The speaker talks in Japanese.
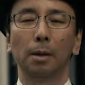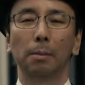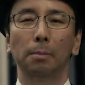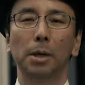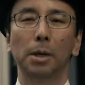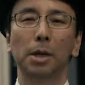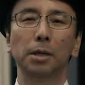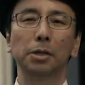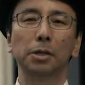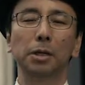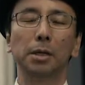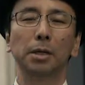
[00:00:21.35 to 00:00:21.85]

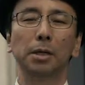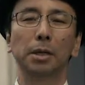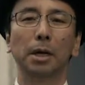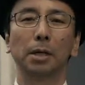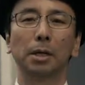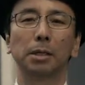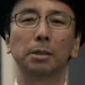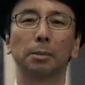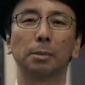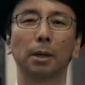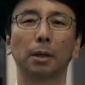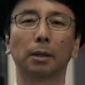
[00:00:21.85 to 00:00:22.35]
明治期に
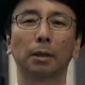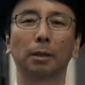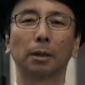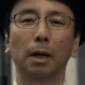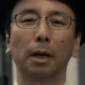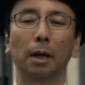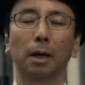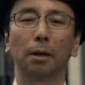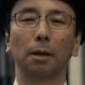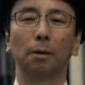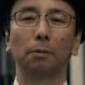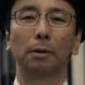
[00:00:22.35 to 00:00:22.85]
始まっ
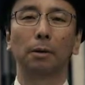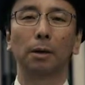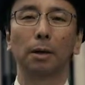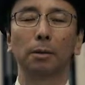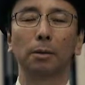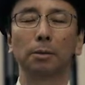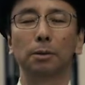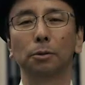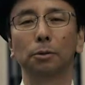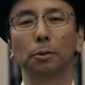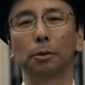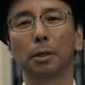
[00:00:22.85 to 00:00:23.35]
た我が
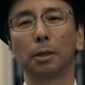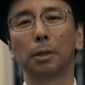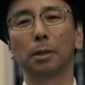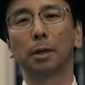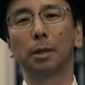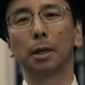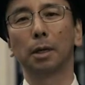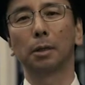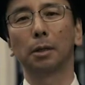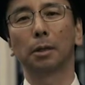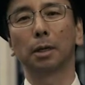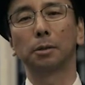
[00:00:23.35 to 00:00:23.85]
国の近
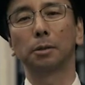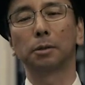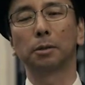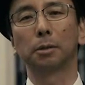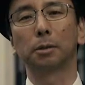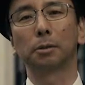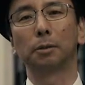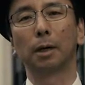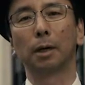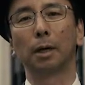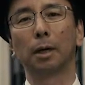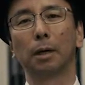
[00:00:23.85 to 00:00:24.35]
代建
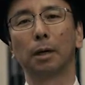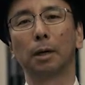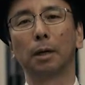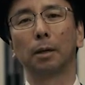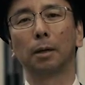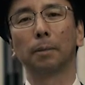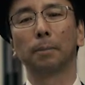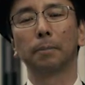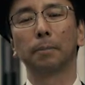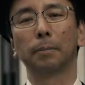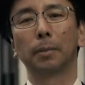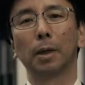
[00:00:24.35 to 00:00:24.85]
築は
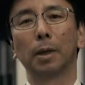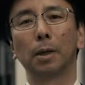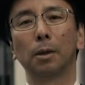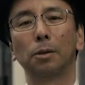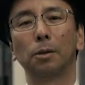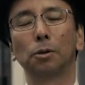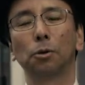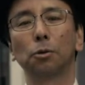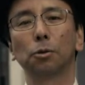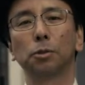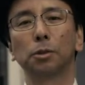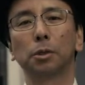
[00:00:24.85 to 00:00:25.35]

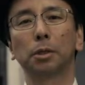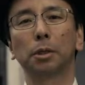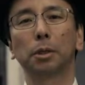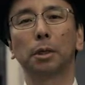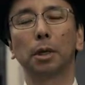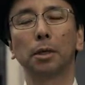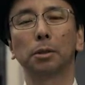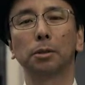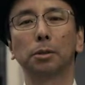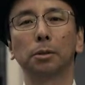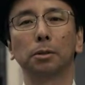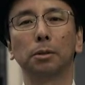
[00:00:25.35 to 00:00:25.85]
洋式
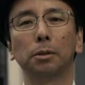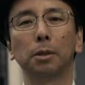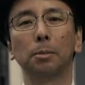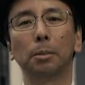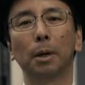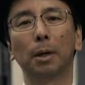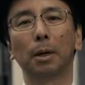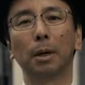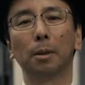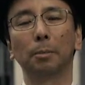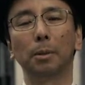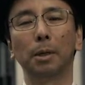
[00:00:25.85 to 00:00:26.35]
建築に
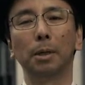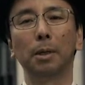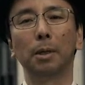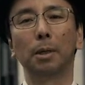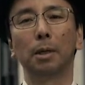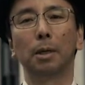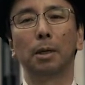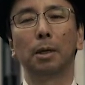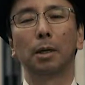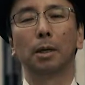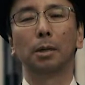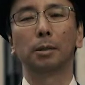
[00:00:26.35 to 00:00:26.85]
学び
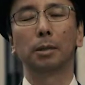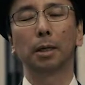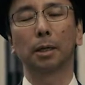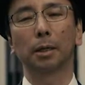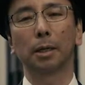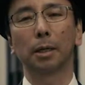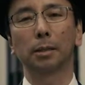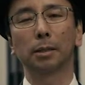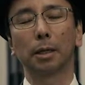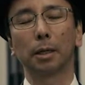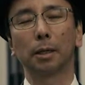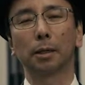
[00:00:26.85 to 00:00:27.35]
設
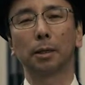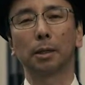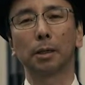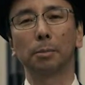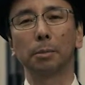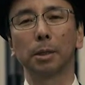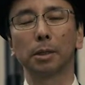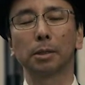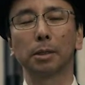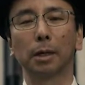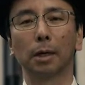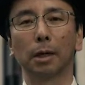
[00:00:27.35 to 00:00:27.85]
計されてき
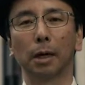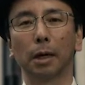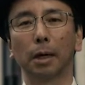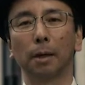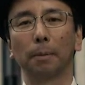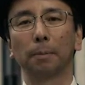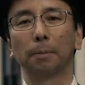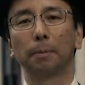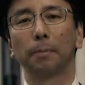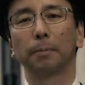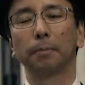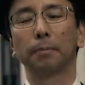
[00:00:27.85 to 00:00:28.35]
ましたが
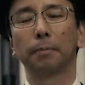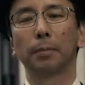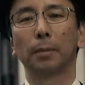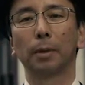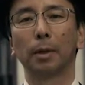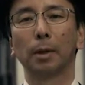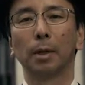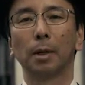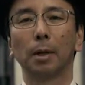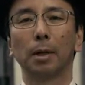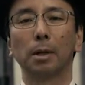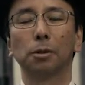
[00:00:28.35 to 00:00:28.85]

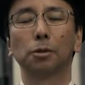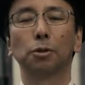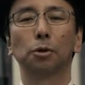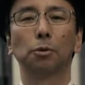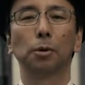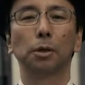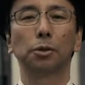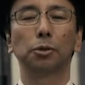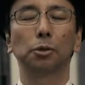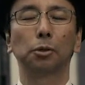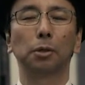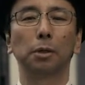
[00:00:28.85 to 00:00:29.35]
昭
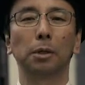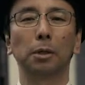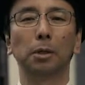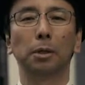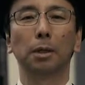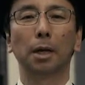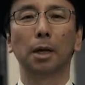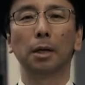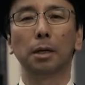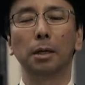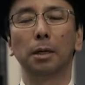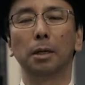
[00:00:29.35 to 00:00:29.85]
和初期に
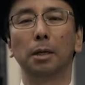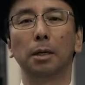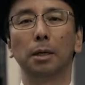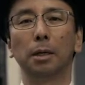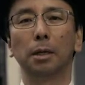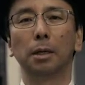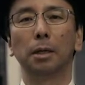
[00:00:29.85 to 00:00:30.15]
なり